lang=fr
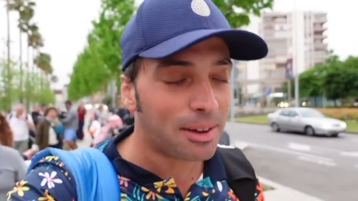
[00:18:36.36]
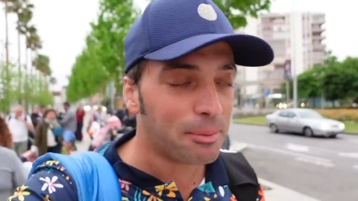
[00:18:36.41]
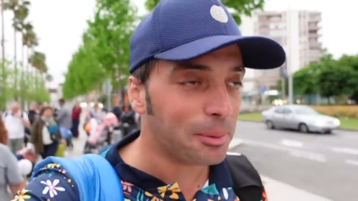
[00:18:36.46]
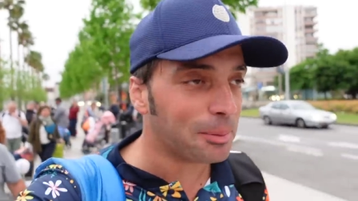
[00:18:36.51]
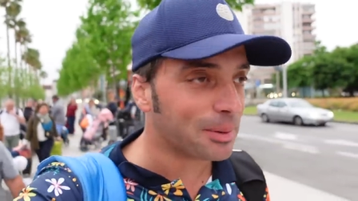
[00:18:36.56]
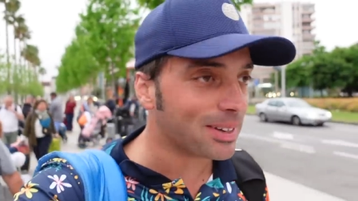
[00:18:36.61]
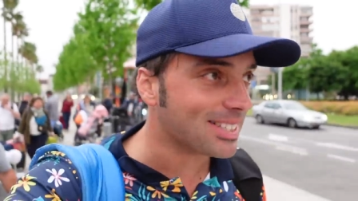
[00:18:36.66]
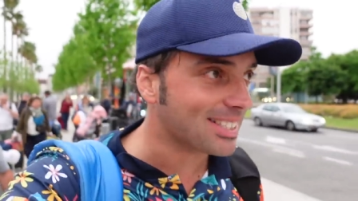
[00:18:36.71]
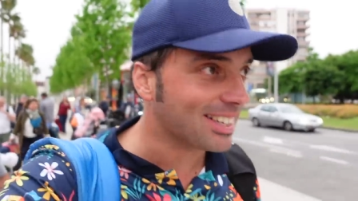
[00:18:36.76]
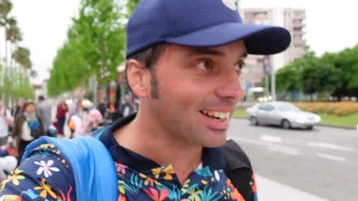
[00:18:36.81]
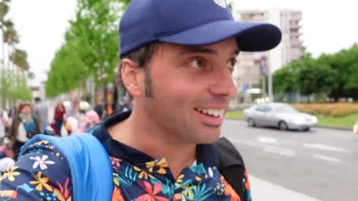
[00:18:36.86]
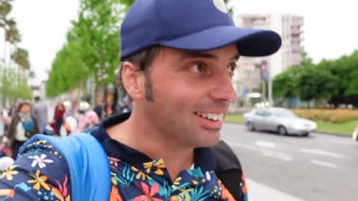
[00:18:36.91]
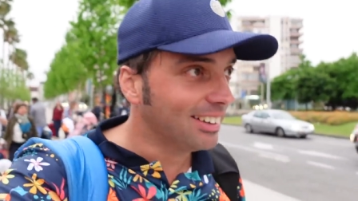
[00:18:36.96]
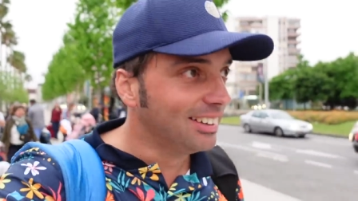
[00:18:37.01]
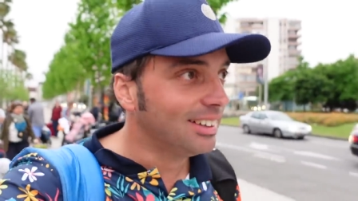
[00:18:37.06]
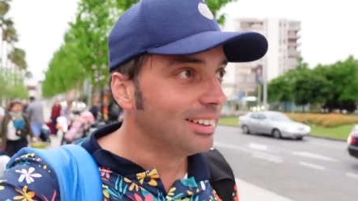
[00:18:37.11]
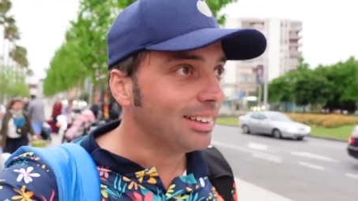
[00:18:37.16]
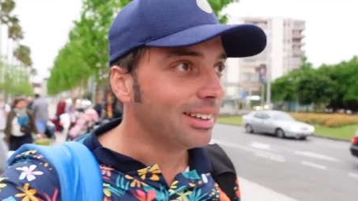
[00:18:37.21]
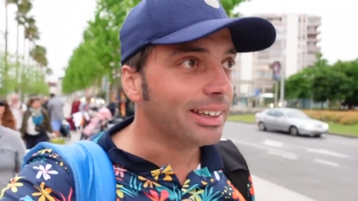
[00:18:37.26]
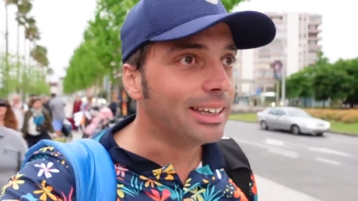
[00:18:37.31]
à peu près ça.
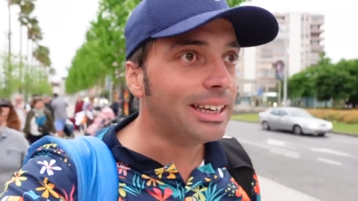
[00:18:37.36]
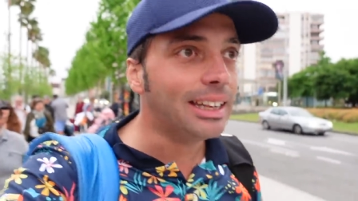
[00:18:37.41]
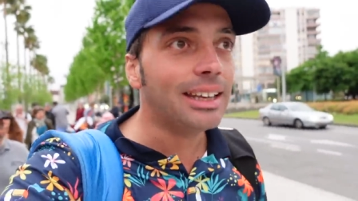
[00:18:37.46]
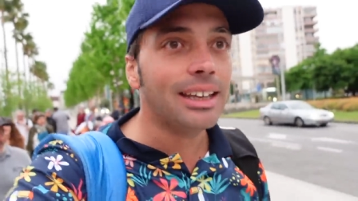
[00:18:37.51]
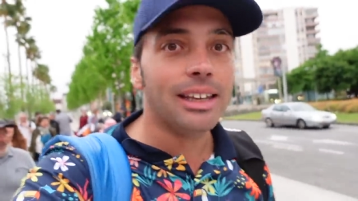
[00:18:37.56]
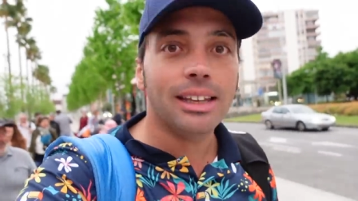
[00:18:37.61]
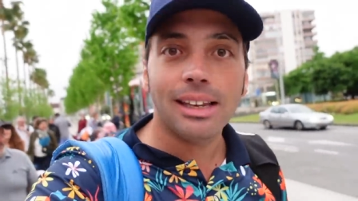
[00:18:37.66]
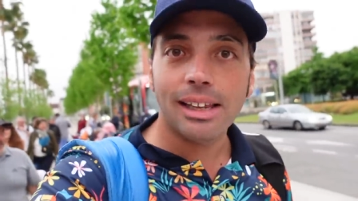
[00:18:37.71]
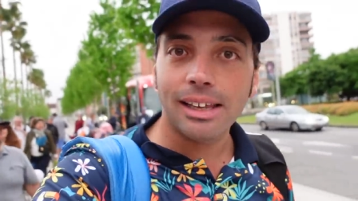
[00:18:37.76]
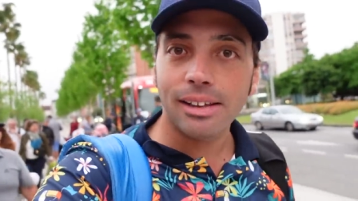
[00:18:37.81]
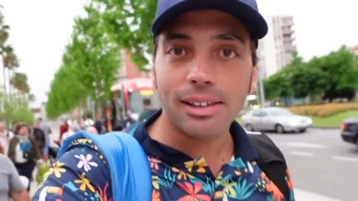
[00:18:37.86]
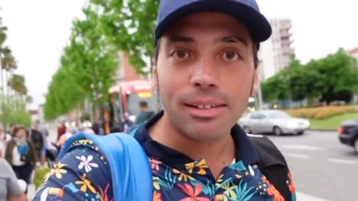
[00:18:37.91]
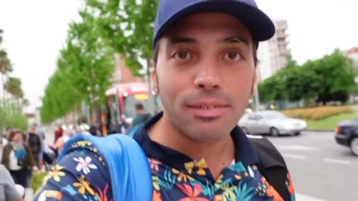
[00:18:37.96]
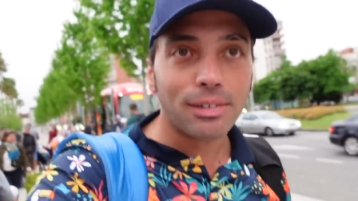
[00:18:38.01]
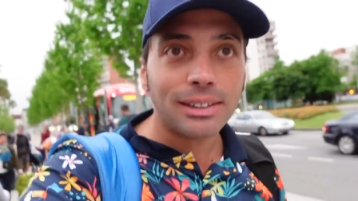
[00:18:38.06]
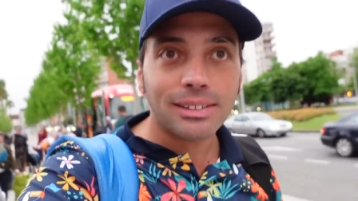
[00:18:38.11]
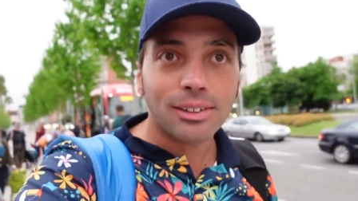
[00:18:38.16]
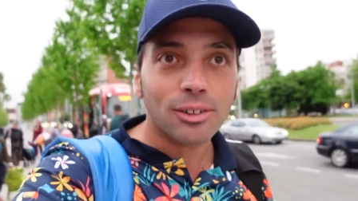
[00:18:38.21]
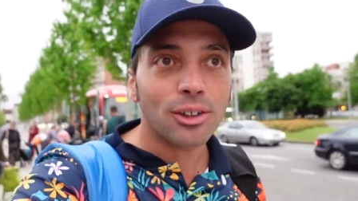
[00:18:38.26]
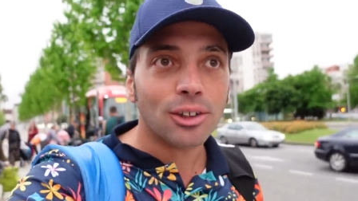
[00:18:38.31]
Il est, il est
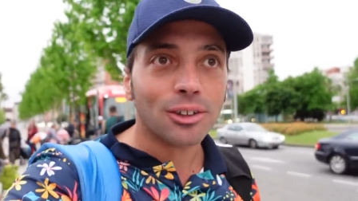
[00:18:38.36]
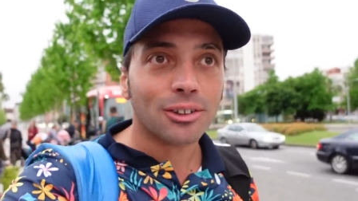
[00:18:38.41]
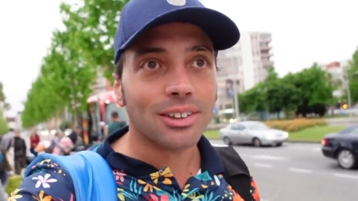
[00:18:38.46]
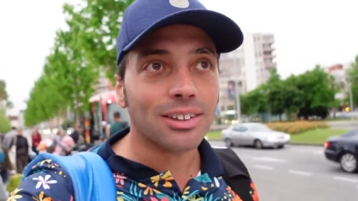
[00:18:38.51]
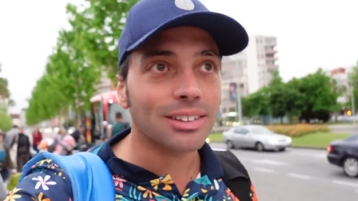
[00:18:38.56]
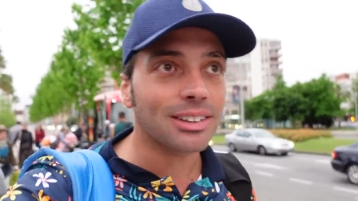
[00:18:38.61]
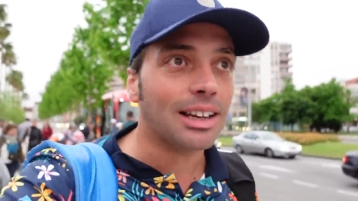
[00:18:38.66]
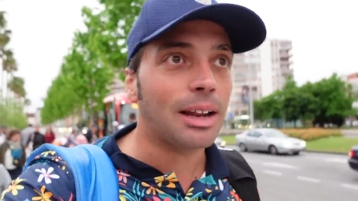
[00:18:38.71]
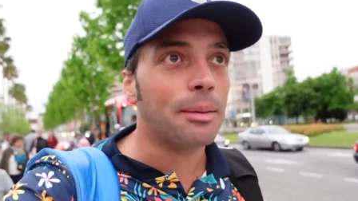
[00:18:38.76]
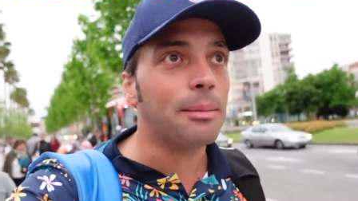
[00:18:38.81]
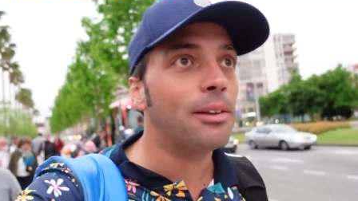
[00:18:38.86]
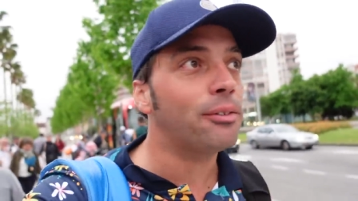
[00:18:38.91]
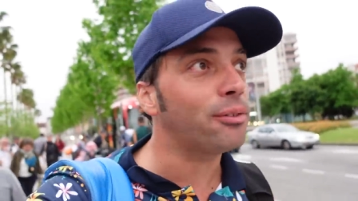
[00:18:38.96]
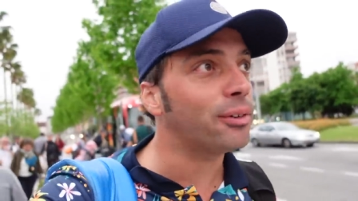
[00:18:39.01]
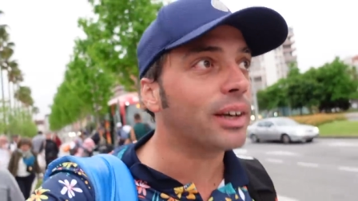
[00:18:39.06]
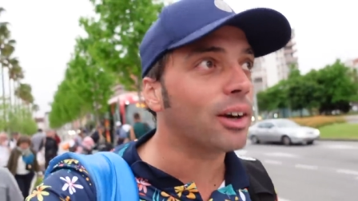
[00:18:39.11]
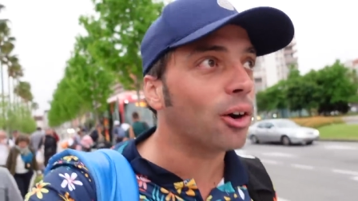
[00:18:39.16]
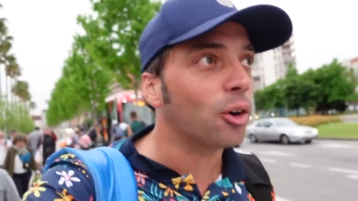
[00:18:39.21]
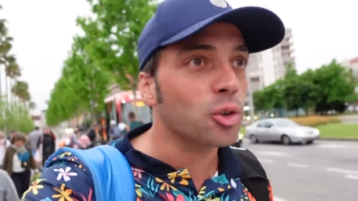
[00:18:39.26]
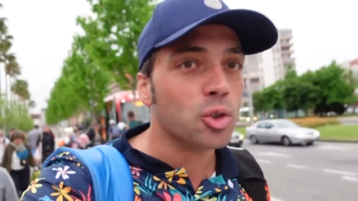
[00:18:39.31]
21h30 là, mais il
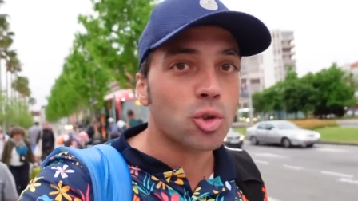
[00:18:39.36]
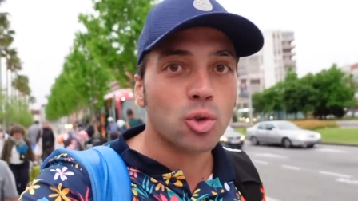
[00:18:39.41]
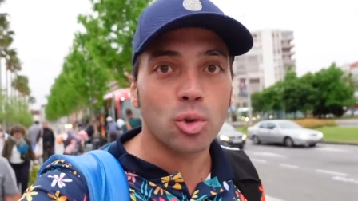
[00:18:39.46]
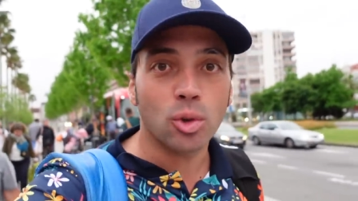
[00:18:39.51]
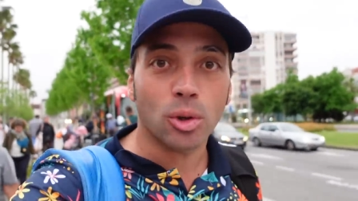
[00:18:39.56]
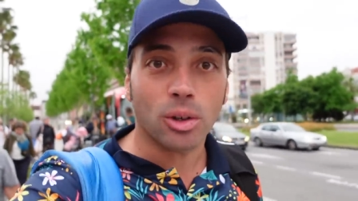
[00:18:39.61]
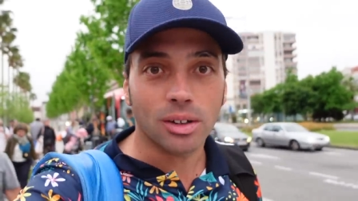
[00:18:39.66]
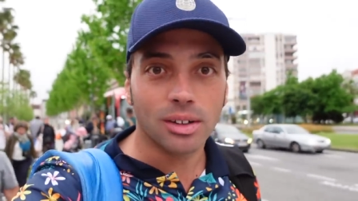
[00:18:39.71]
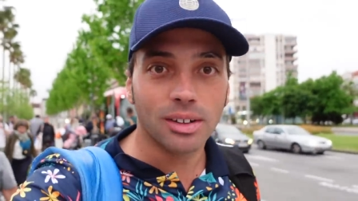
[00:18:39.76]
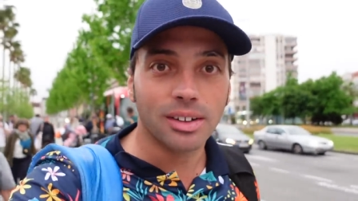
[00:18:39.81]
fait grand jour.